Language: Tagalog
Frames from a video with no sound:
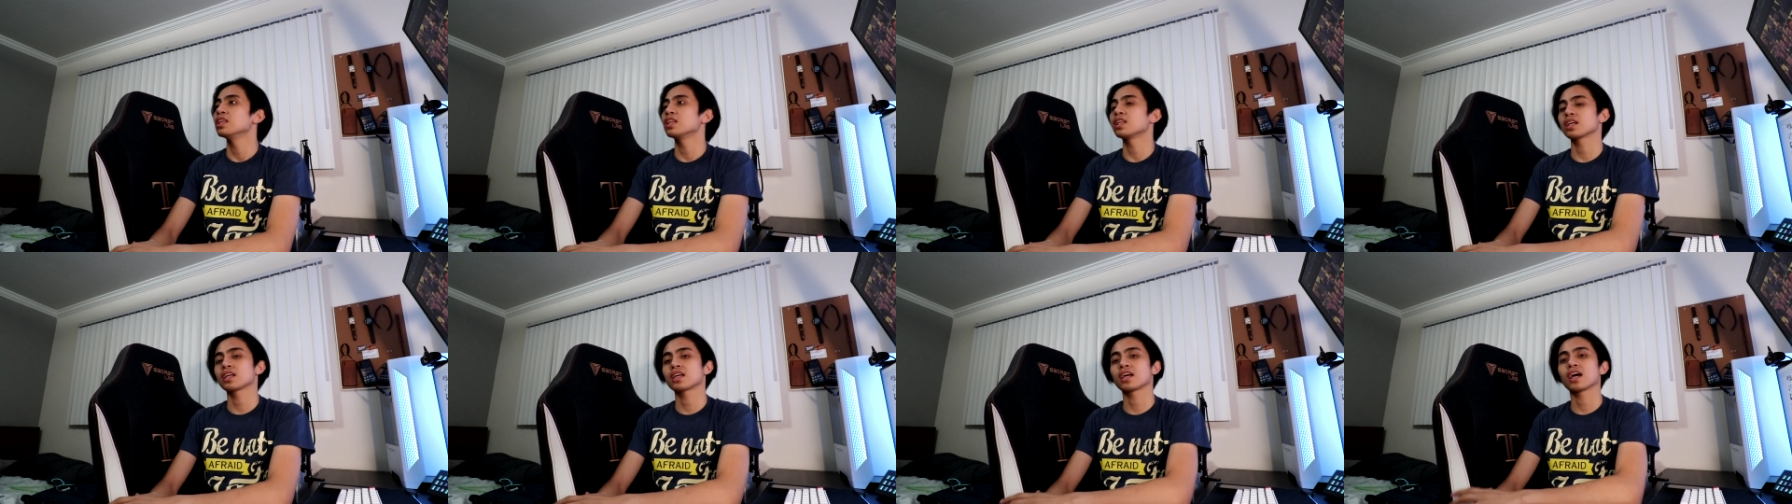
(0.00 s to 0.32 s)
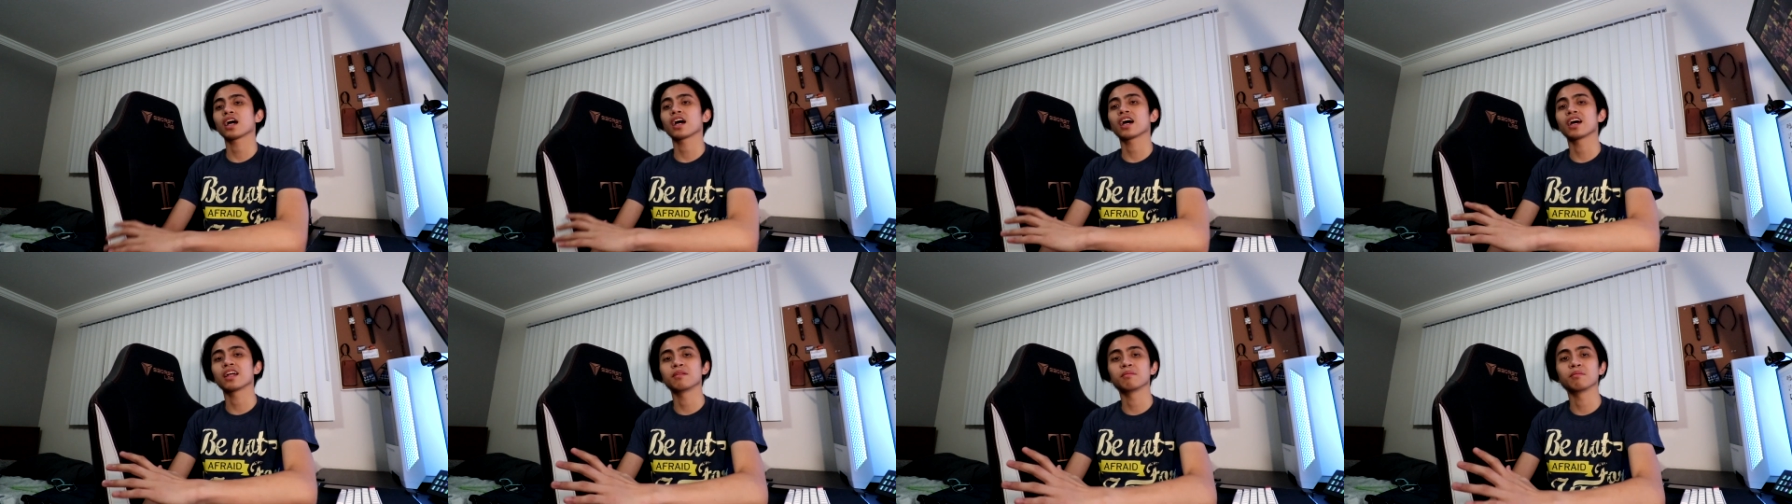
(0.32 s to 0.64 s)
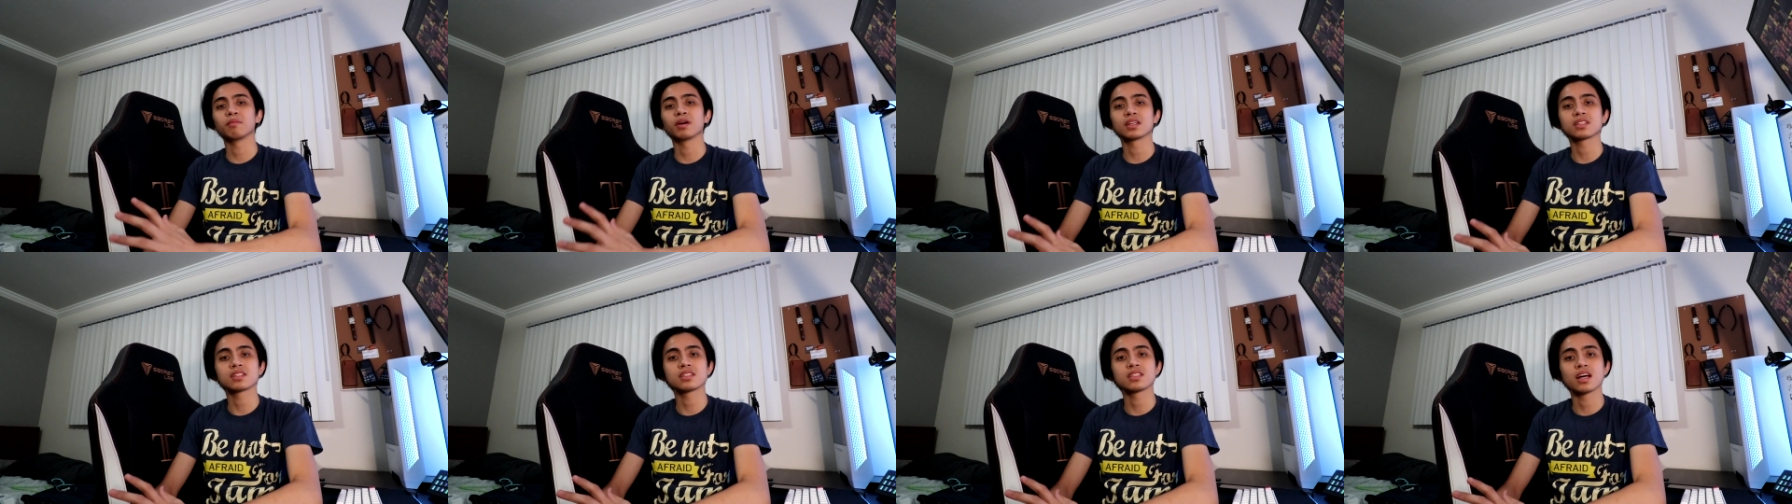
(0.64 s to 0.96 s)

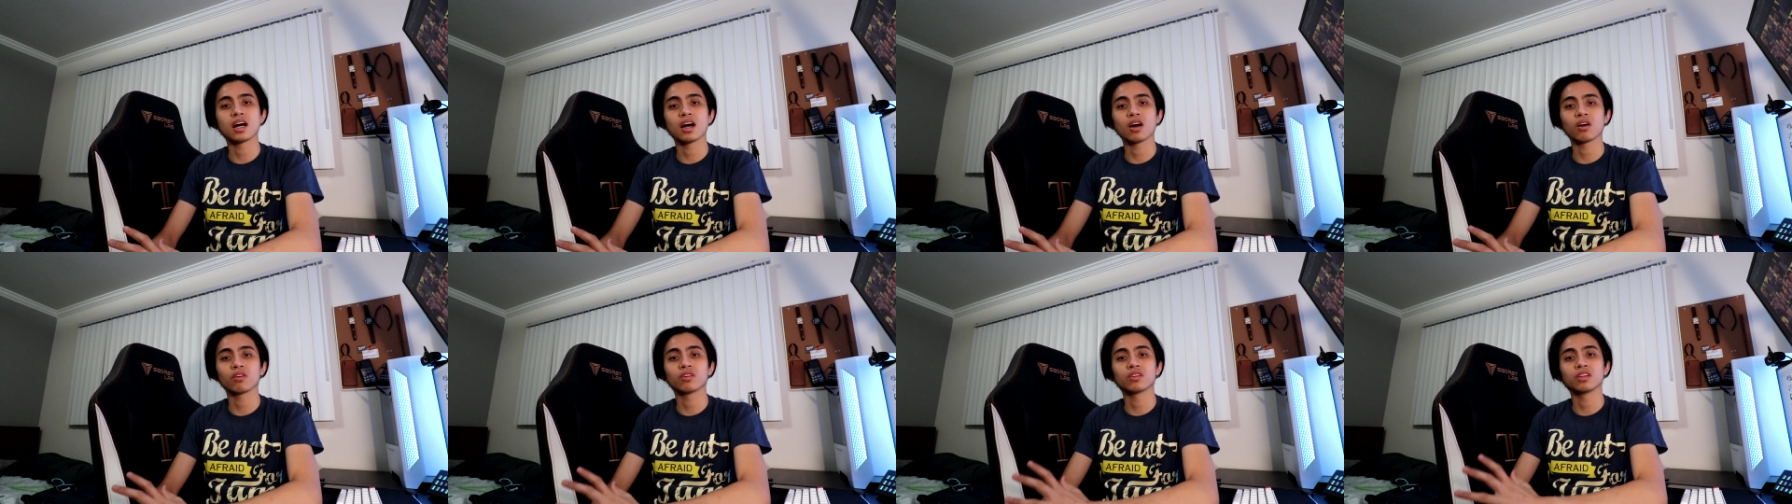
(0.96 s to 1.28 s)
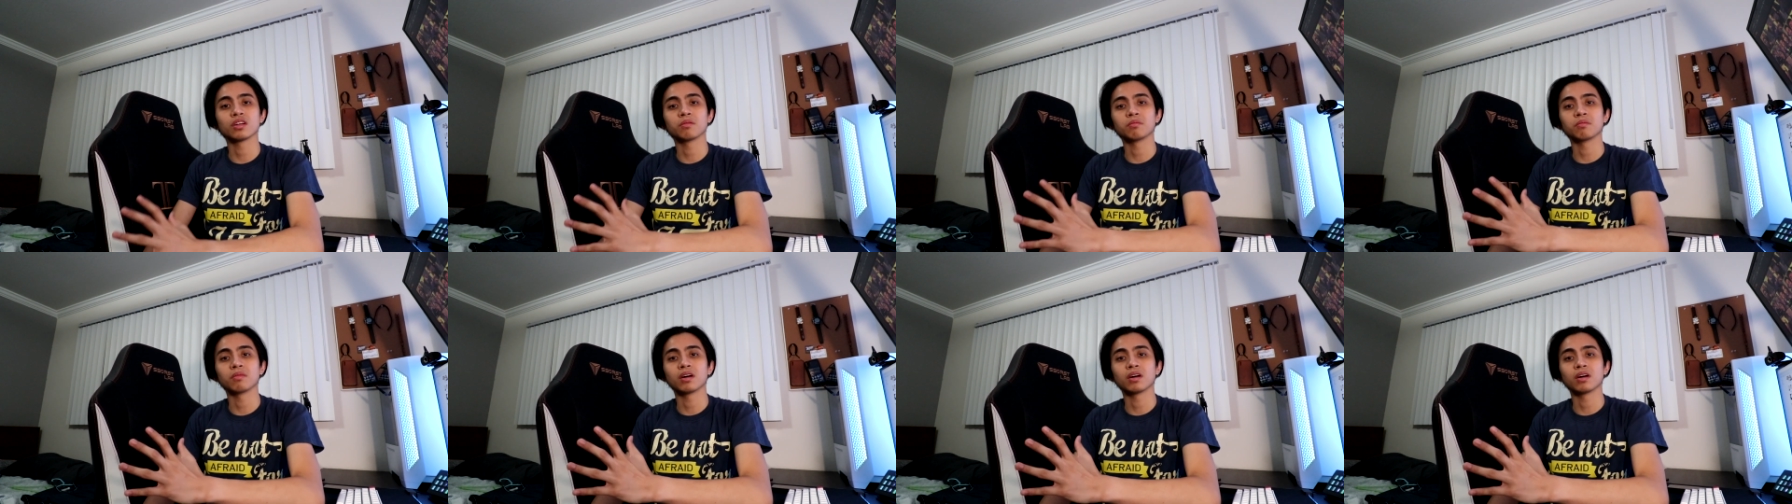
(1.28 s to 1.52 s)
nagka-canvas na ako ng